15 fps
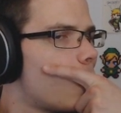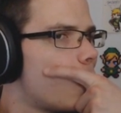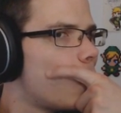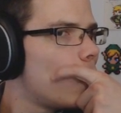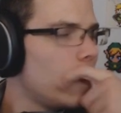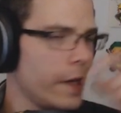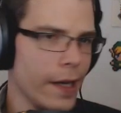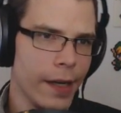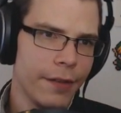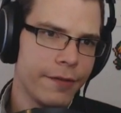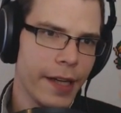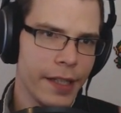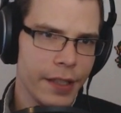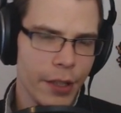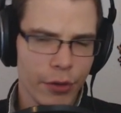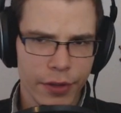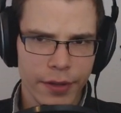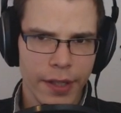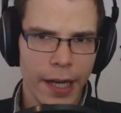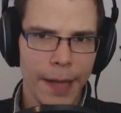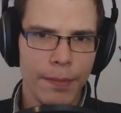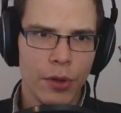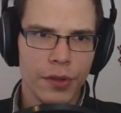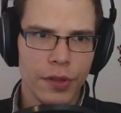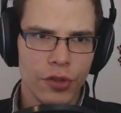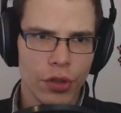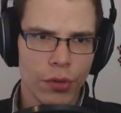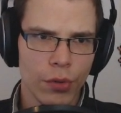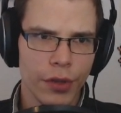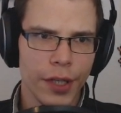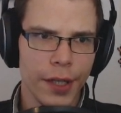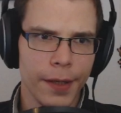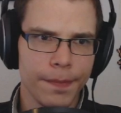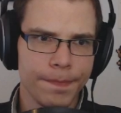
ja, Find Nearest Claypot ist schon okay.